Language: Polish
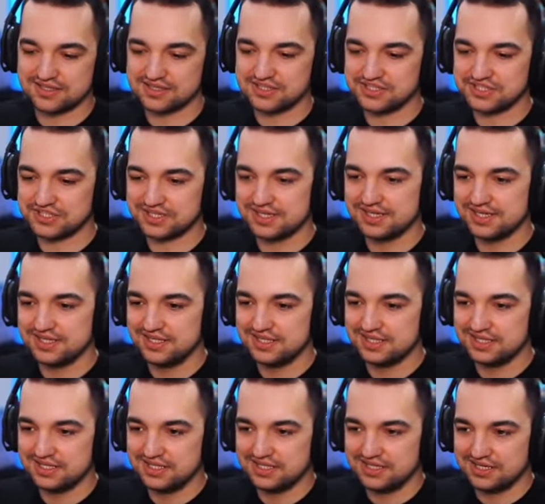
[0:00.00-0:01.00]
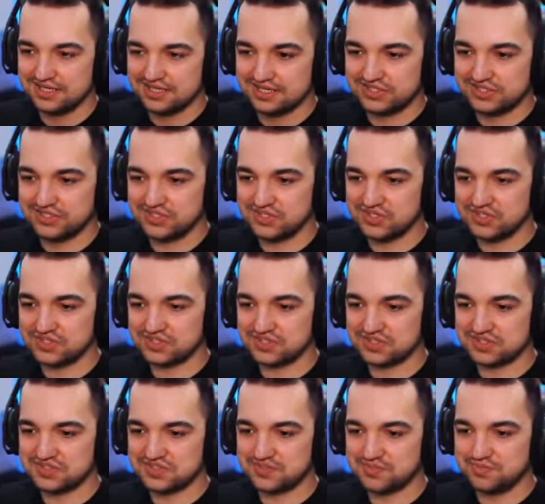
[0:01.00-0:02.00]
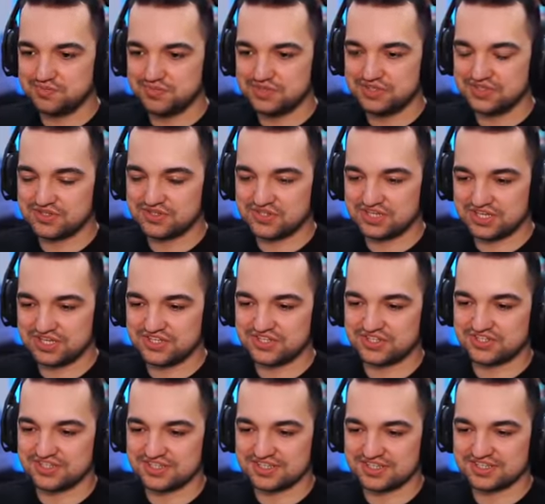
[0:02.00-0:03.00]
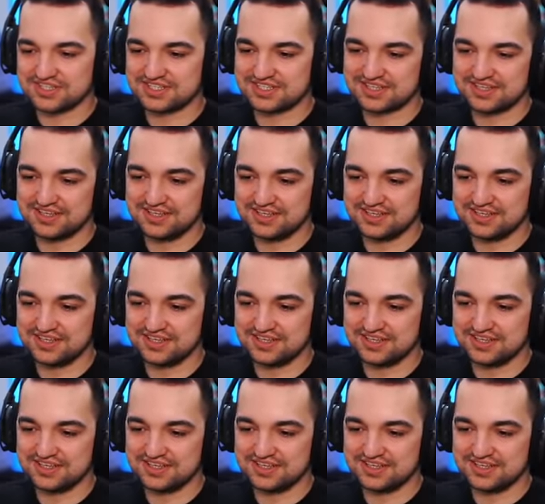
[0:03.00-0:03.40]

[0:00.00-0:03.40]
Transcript: Także jeśli chodzi o te submit, to ciężko jest.